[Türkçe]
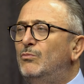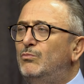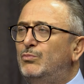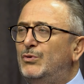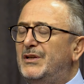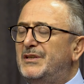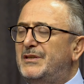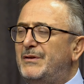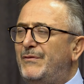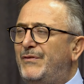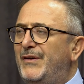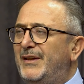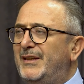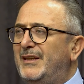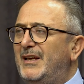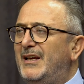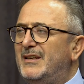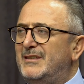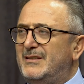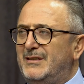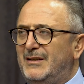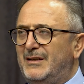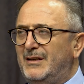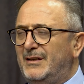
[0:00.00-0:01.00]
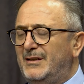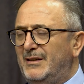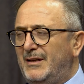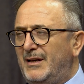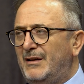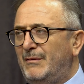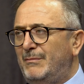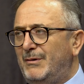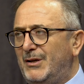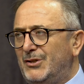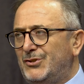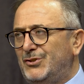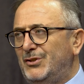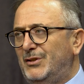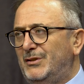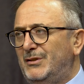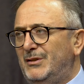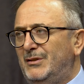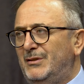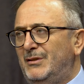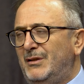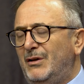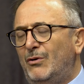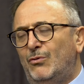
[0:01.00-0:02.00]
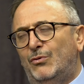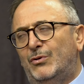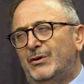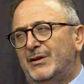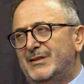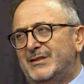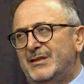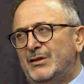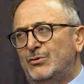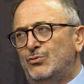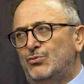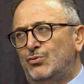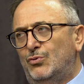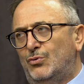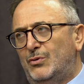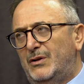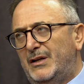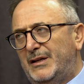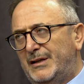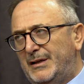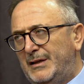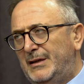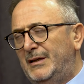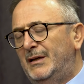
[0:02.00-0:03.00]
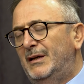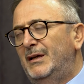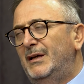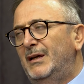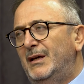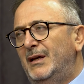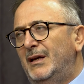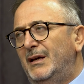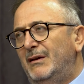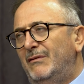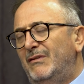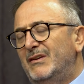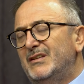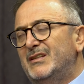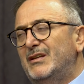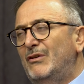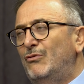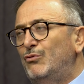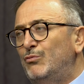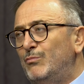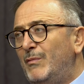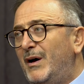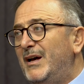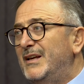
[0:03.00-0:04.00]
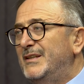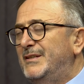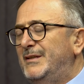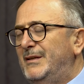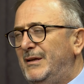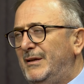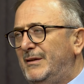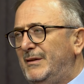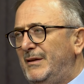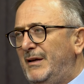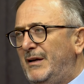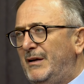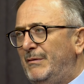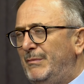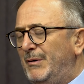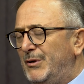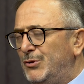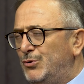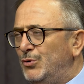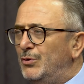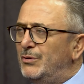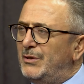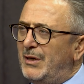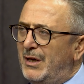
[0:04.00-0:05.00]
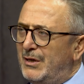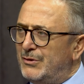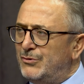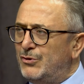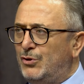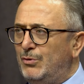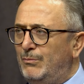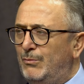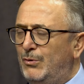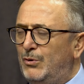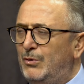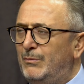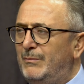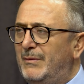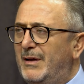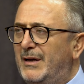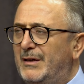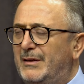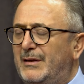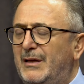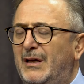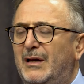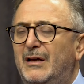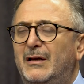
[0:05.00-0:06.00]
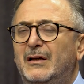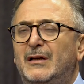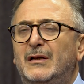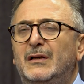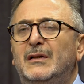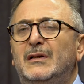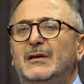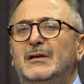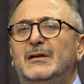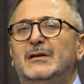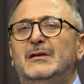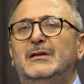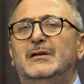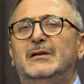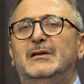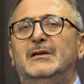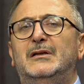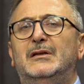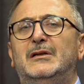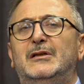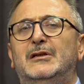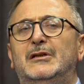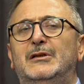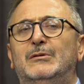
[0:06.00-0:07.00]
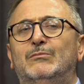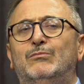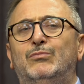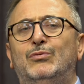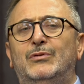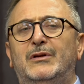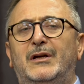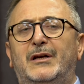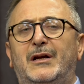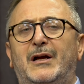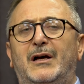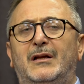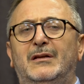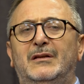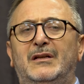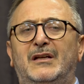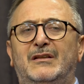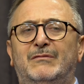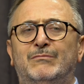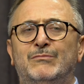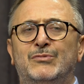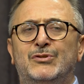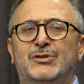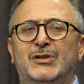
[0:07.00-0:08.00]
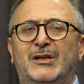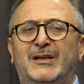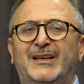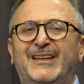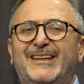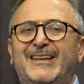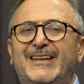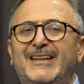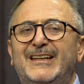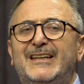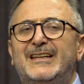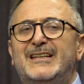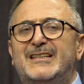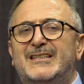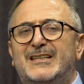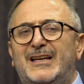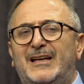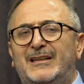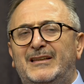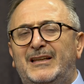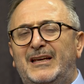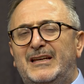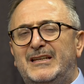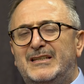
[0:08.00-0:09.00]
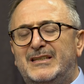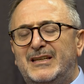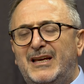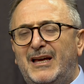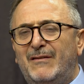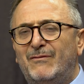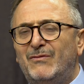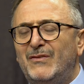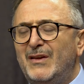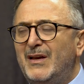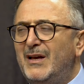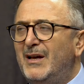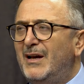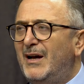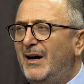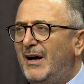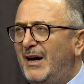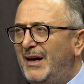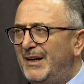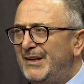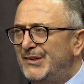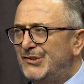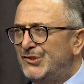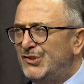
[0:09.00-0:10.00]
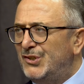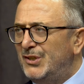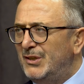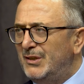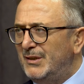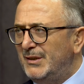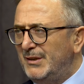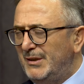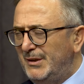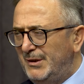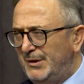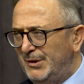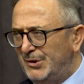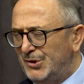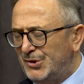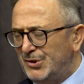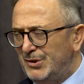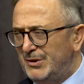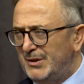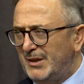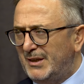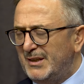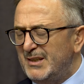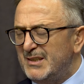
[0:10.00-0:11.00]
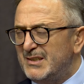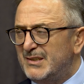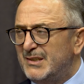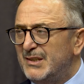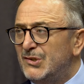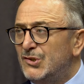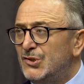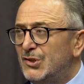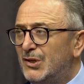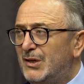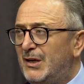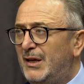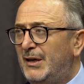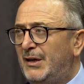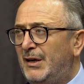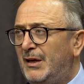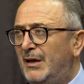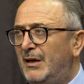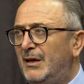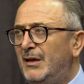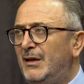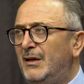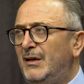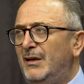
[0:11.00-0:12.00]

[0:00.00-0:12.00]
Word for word: burası fethi hazırlıklarına başladığında orası da surları ve savunma hazırlıklarına başlıyor. Daha önceki bölümlerde e, bunları anlatmıştık. 2 Nisan'da ise Haliç girişindeki zincirleri